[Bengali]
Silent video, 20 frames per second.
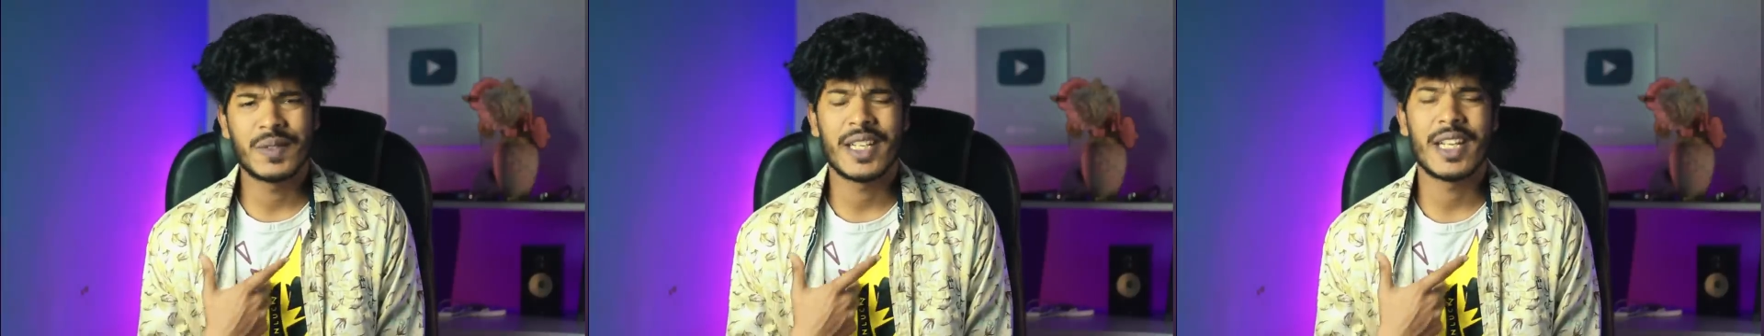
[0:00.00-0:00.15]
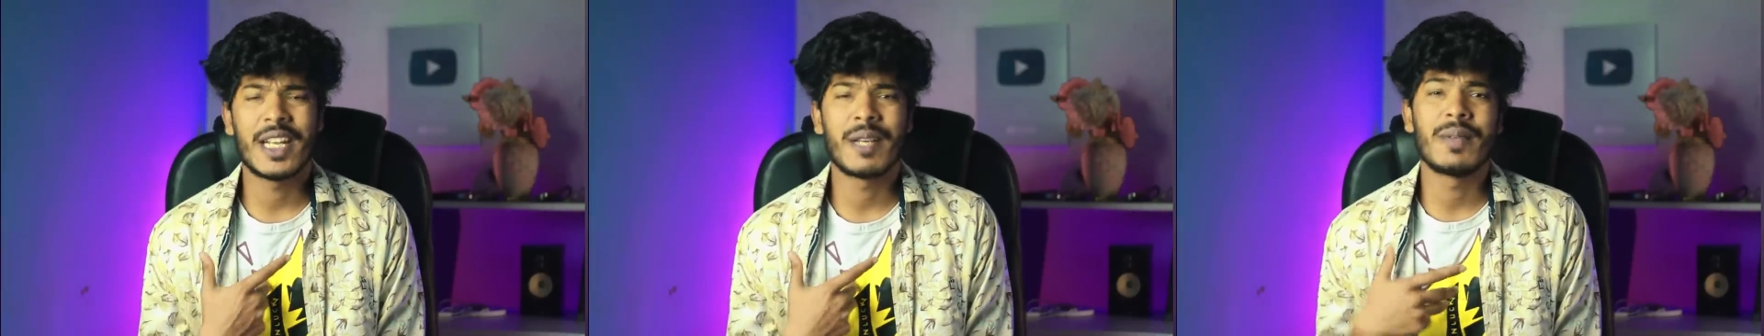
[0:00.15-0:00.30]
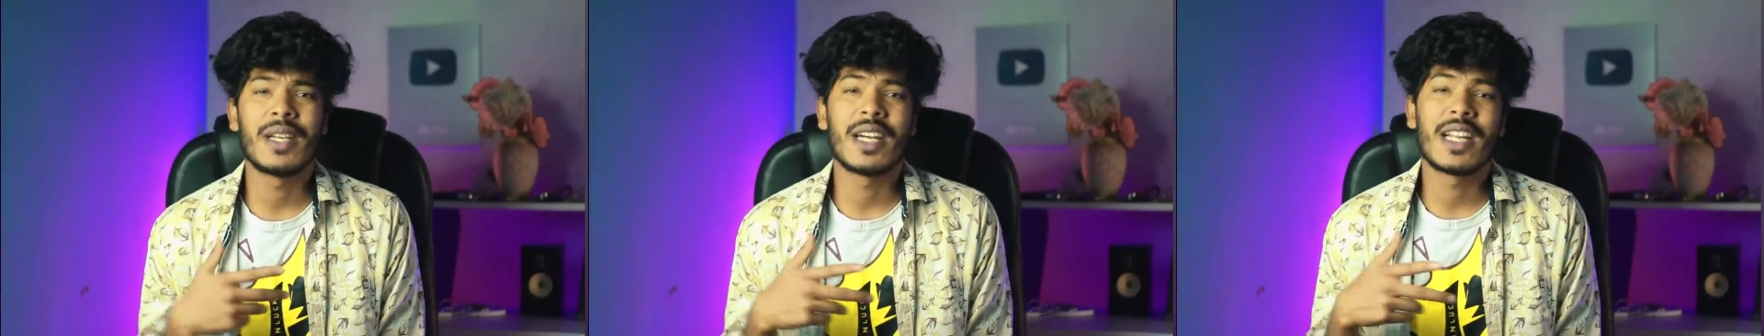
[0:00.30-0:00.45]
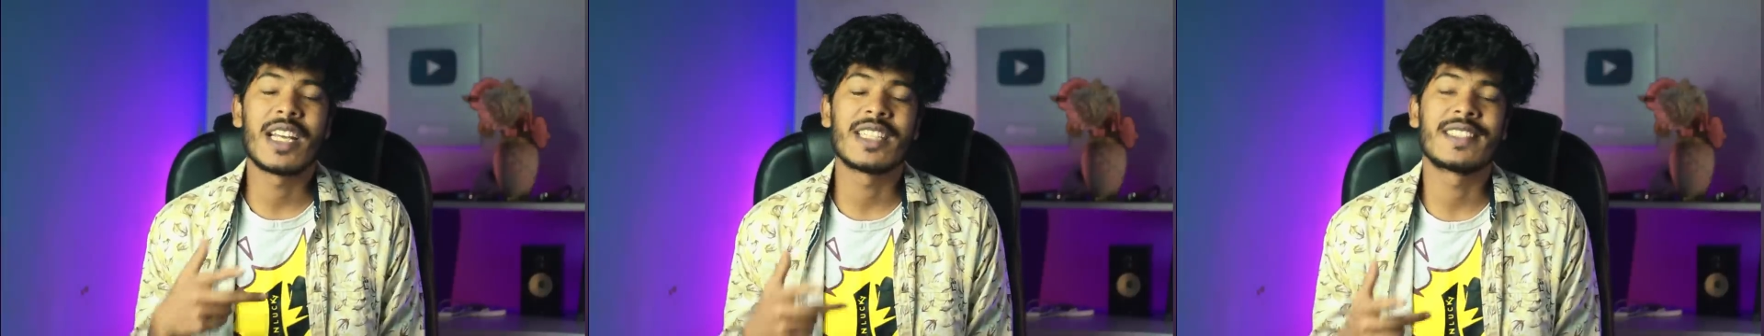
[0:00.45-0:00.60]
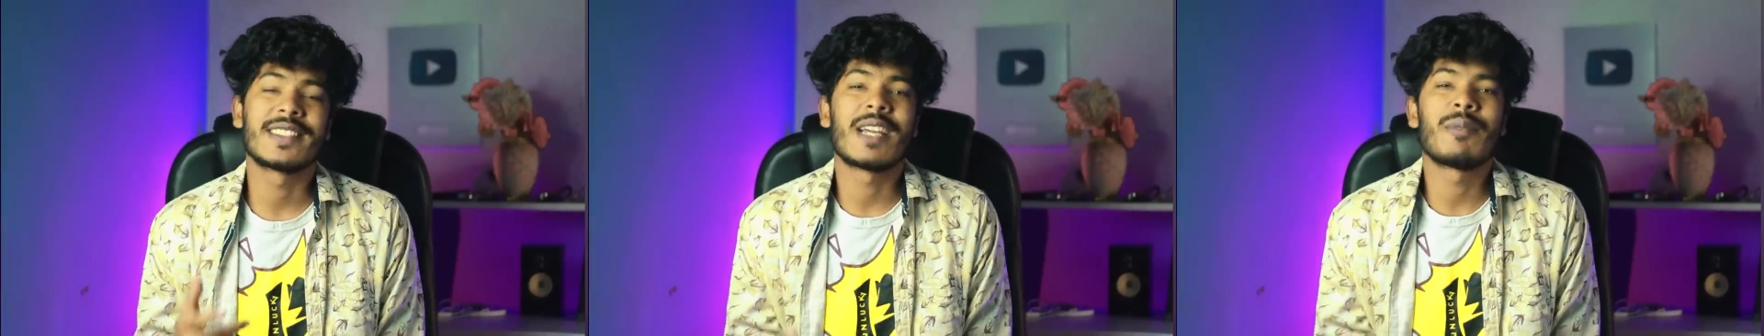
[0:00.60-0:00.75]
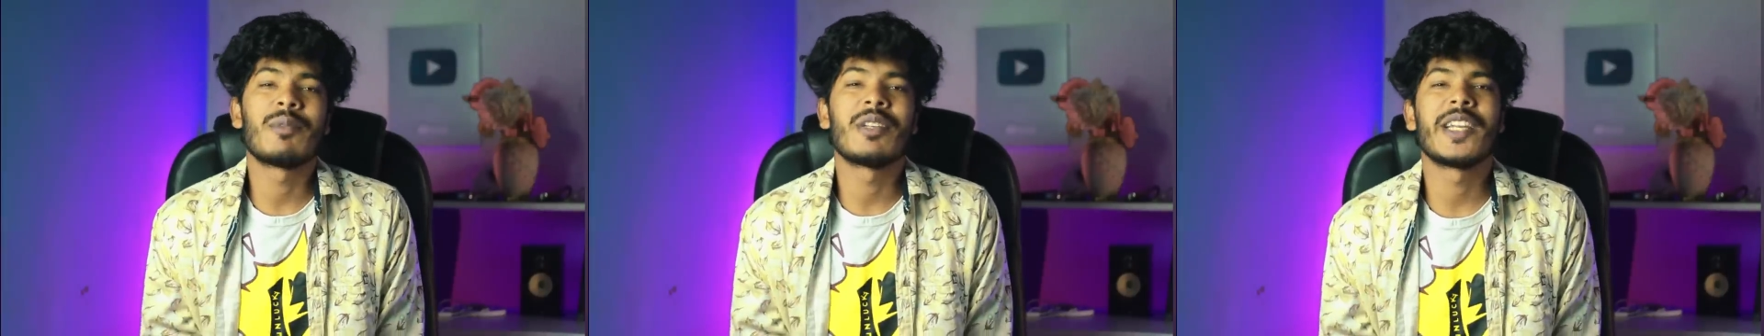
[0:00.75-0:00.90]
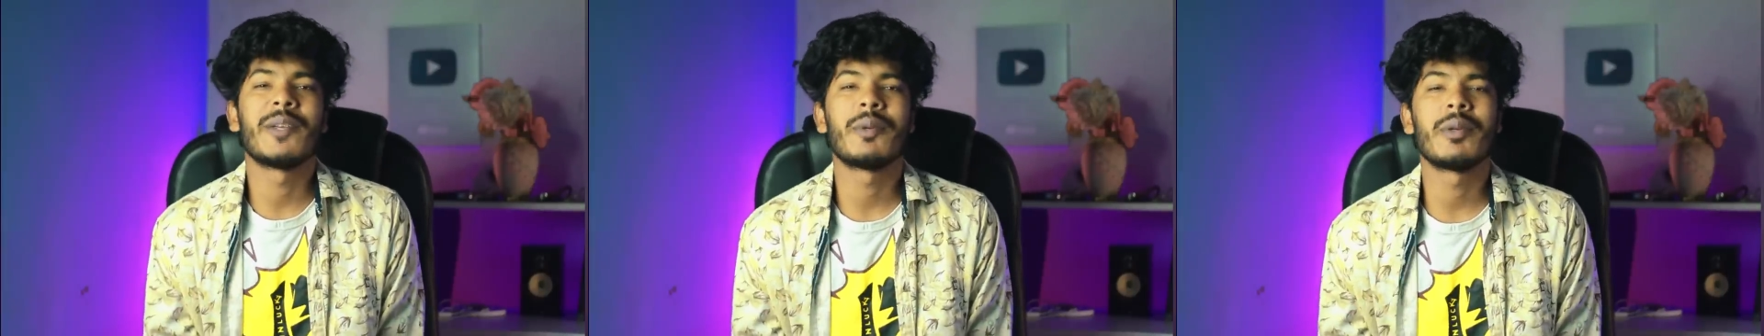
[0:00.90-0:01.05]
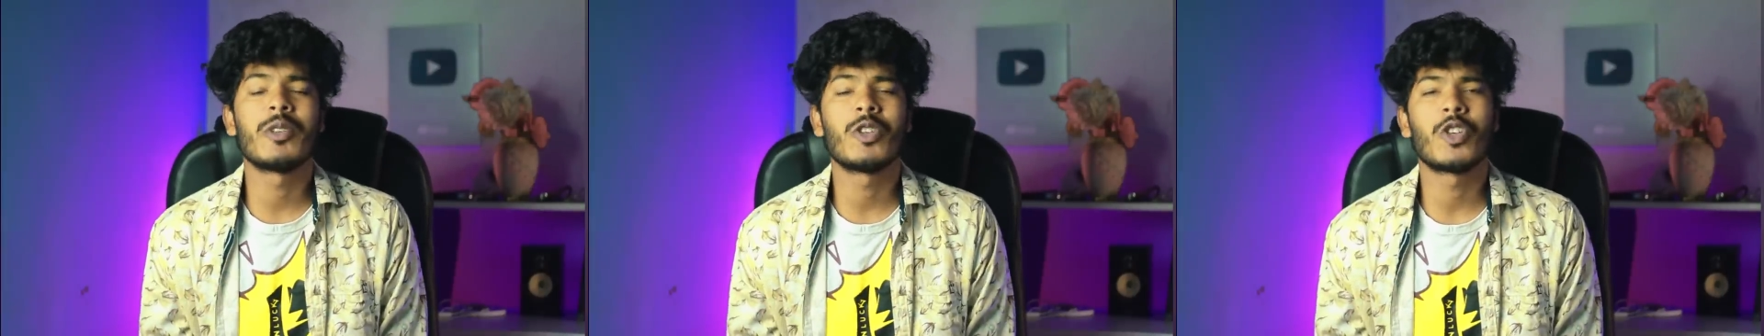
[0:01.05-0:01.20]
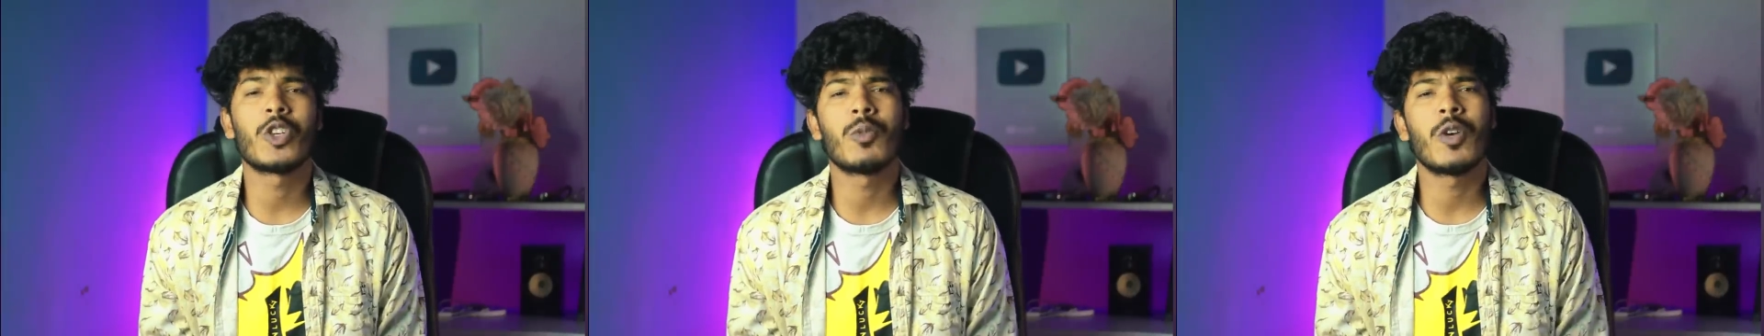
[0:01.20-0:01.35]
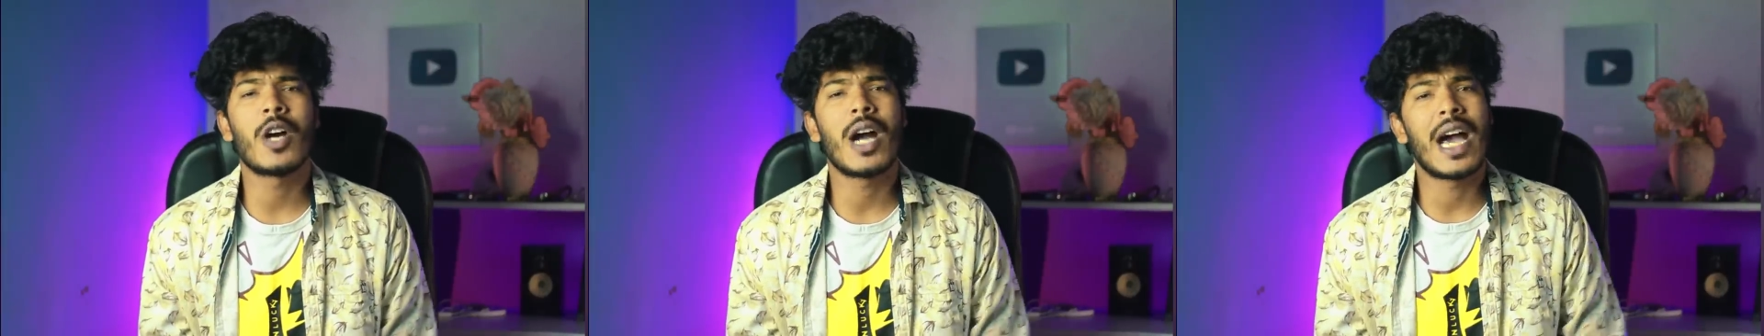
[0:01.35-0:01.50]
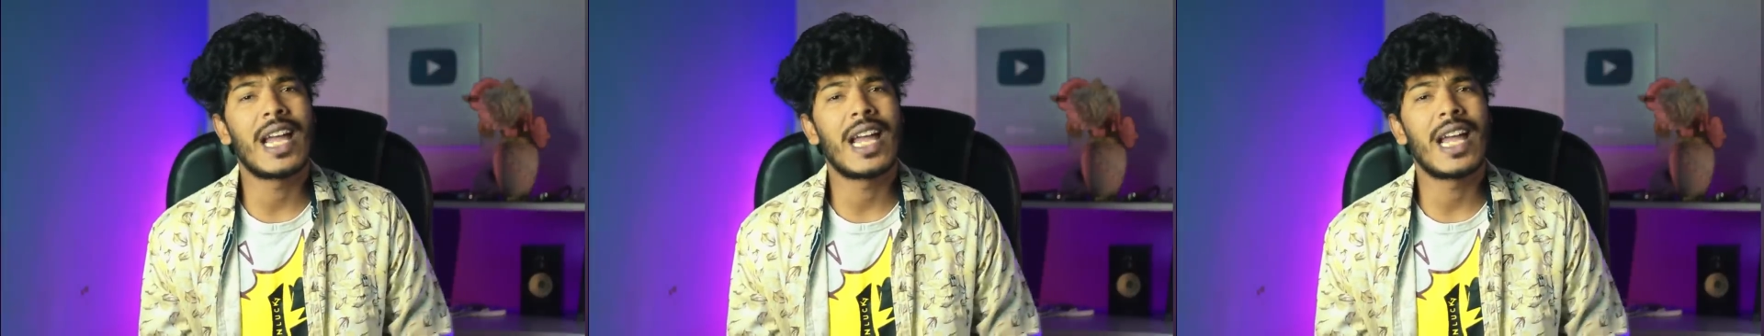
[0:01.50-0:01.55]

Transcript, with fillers: ফারাবি আর আজকে আমি রিভিউ করব